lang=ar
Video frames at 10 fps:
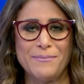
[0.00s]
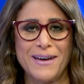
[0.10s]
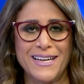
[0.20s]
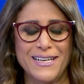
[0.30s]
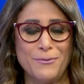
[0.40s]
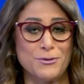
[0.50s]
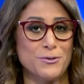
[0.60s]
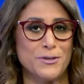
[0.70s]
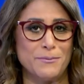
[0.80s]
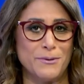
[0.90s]
معنا
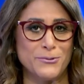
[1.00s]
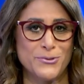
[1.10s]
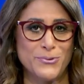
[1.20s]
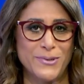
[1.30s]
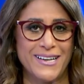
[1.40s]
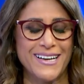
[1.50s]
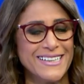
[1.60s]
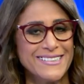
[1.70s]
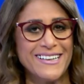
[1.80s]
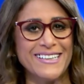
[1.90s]
والشكر موصول
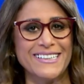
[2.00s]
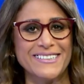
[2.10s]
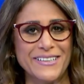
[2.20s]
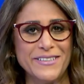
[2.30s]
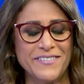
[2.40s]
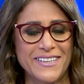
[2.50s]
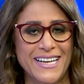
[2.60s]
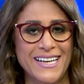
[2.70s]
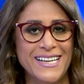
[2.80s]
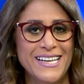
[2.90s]
أيضا
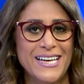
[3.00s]
لضيفنا